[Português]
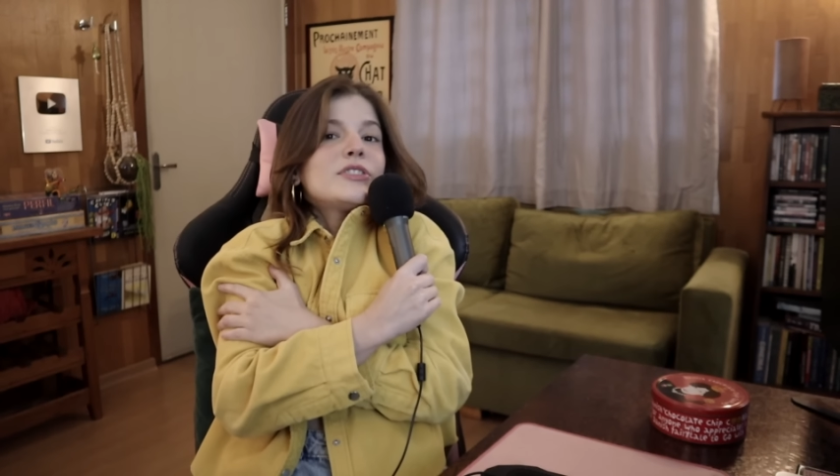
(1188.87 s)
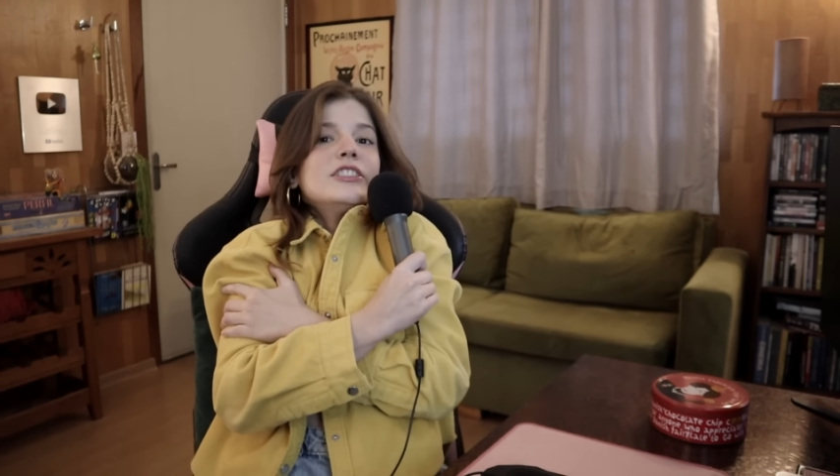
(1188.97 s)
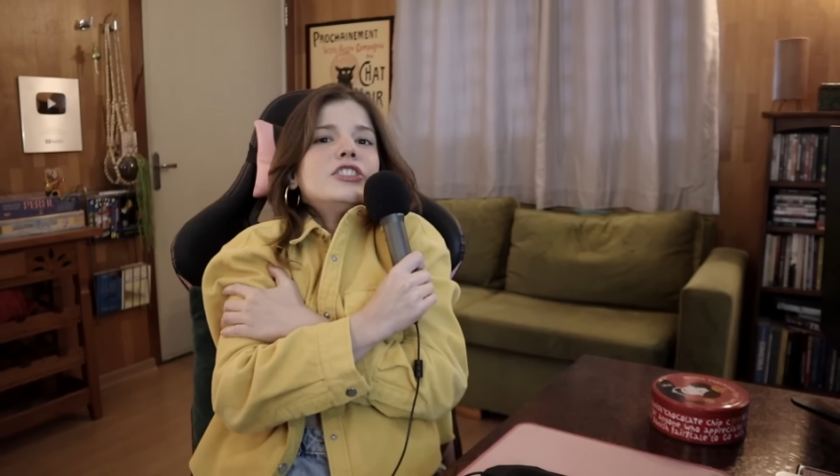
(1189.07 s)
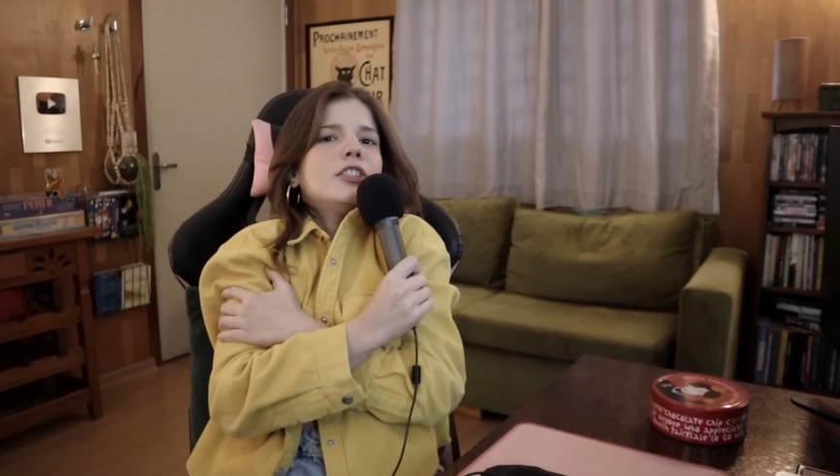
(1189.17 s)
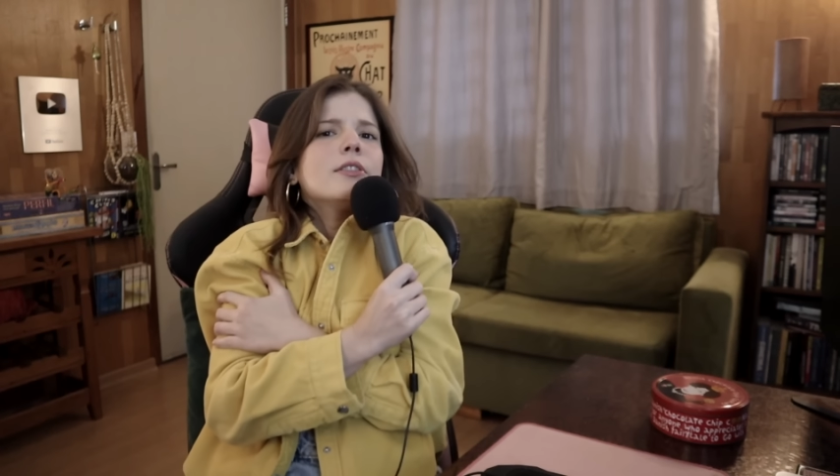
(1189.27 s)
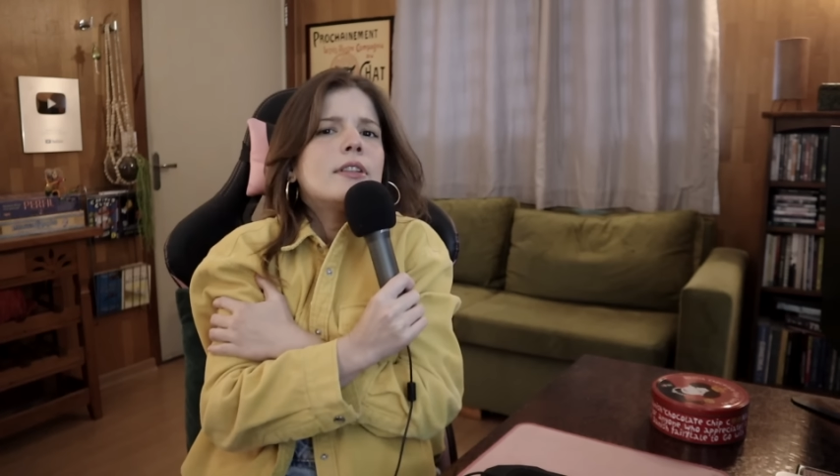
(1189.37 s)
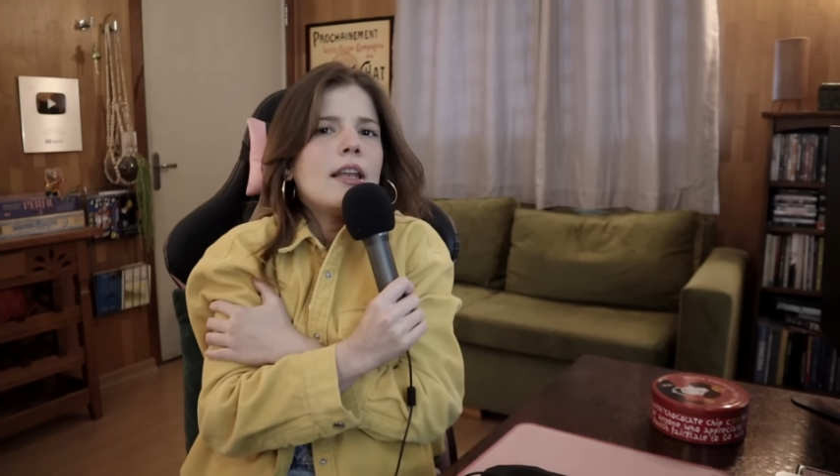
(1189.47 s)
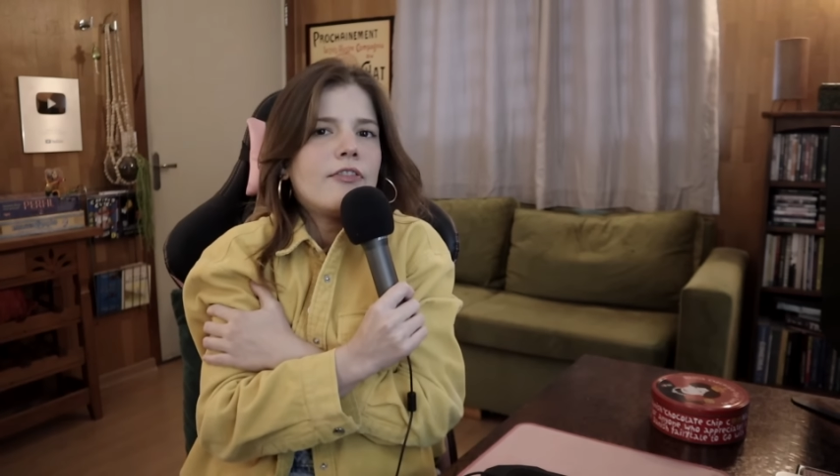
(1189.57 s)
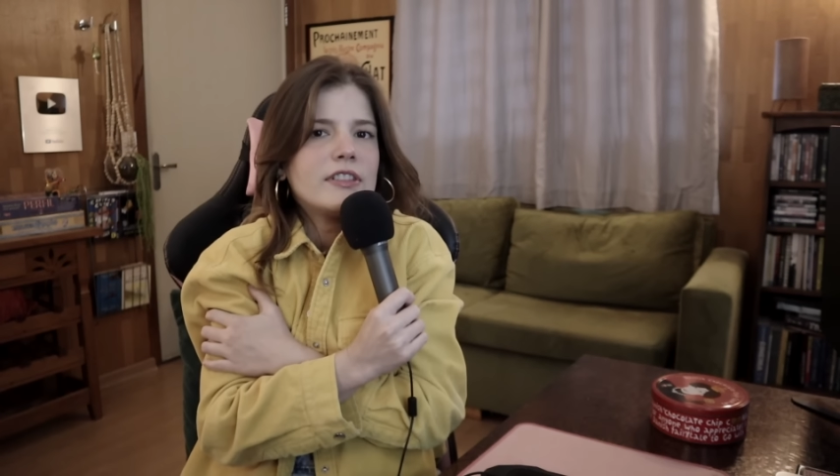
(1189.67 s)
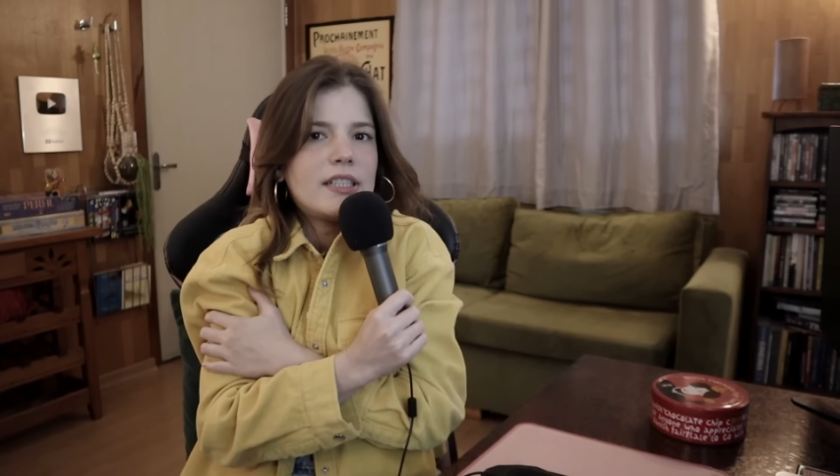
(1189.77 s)
sentido
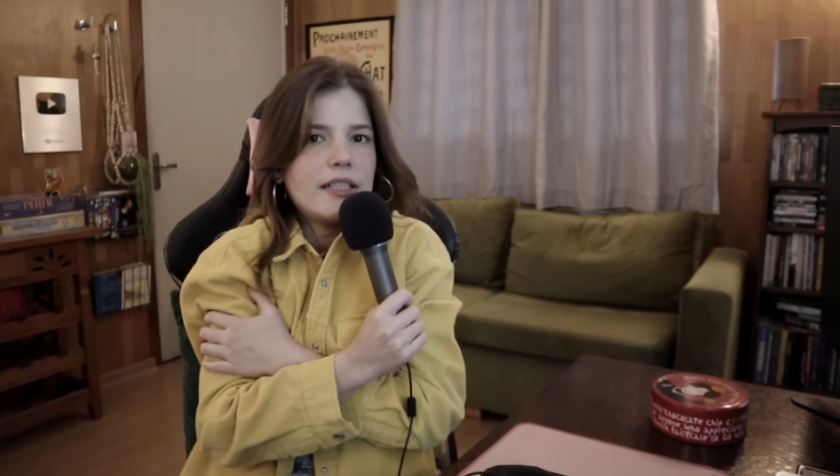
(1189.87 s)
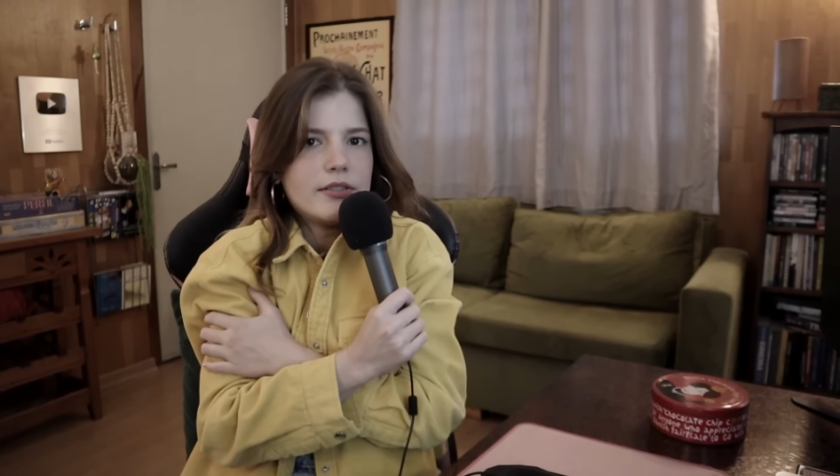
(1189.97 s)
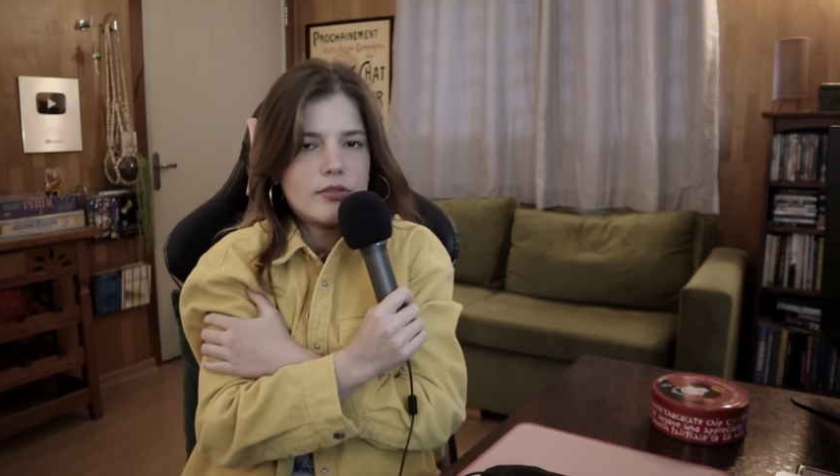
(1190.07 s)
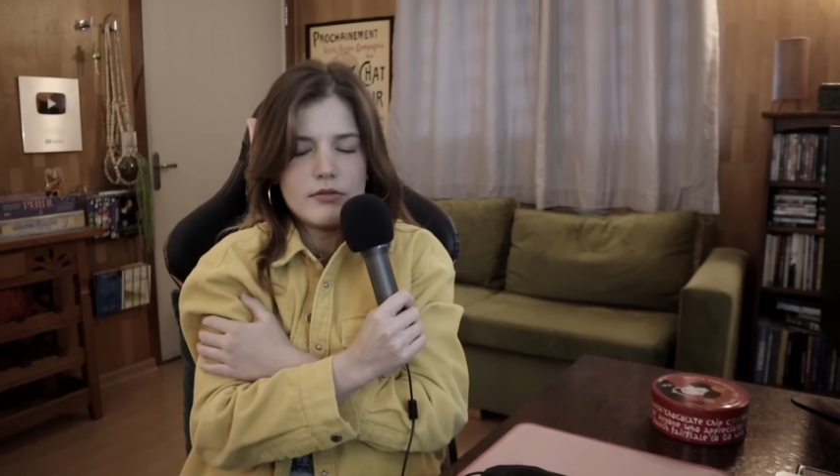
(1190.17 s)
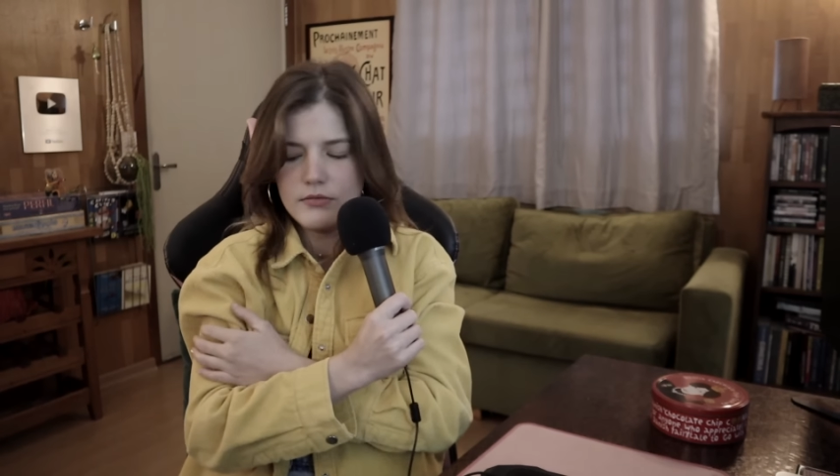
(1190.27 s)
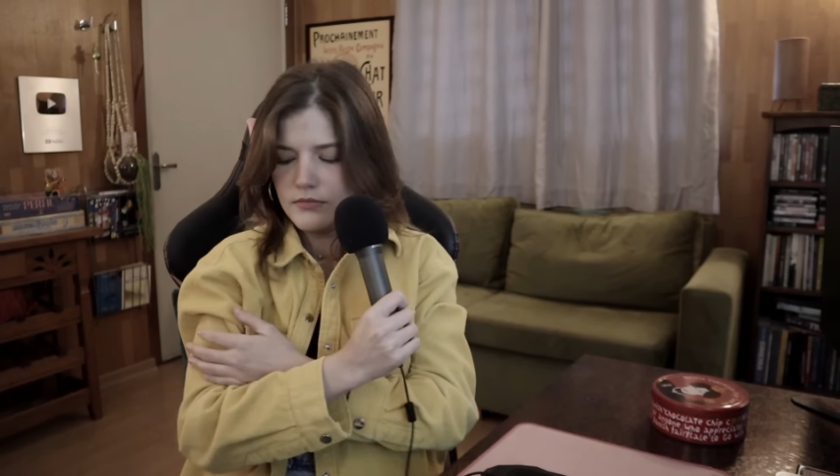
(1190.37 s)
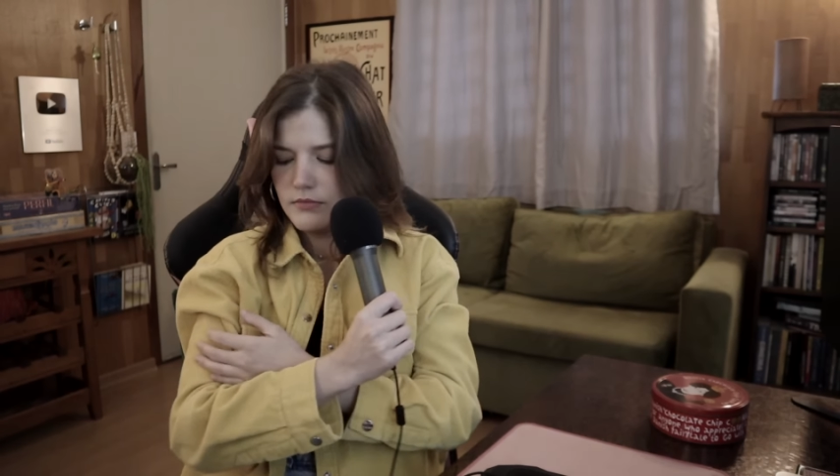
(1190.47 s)
dele fazer isso?